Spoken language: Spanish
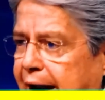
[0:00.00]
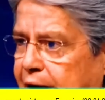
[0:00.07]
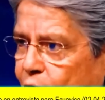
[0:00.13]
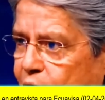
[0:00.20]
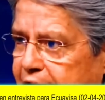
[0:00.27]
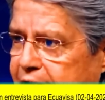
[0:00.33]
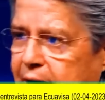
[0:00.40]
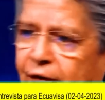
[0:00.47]
y en
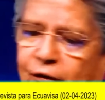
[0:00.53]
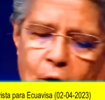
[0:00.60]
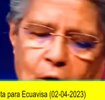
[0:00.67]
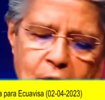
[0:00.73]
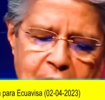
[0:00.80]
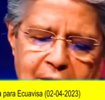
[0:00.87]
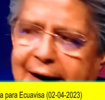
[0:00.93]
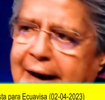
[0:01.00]
esto tienen
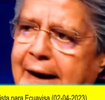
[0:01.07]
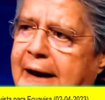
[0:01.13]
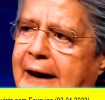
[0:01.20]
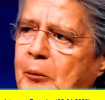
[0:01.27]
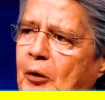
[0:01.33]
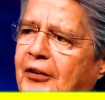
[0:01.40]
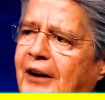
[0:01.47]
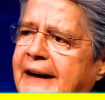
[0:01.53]
razón,
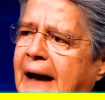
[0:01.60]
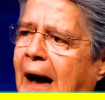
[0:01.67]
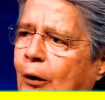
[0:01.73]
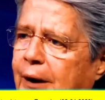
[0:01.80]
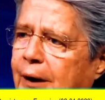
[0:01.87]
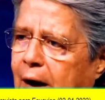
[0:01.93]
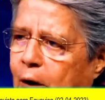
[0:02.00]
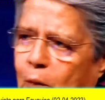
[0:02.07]
es que hemos
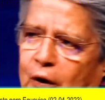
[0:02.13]
fallado en la